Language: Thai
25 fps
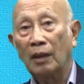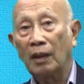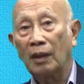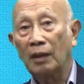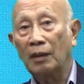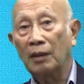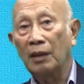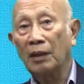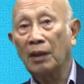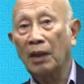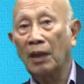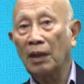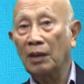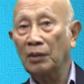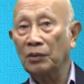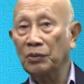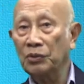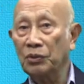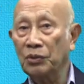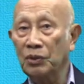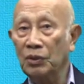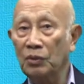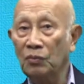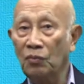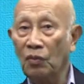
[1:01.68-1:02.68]
อันได้แก่
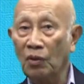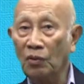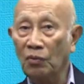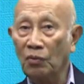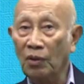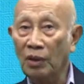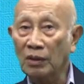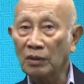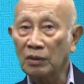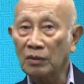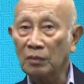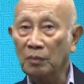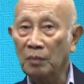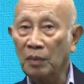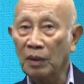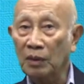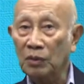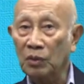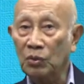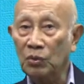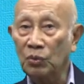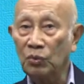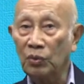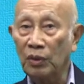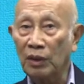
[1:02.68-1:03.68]
เชื้อไวรัสแบค
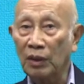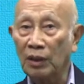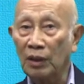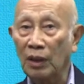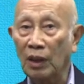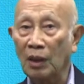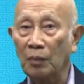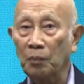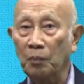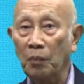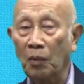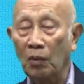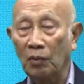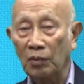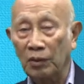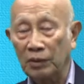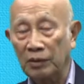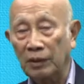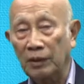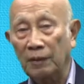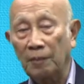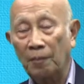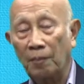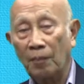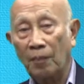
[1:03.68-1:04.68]
ทีเรียและปร
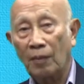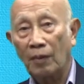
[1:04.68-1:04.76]
สิต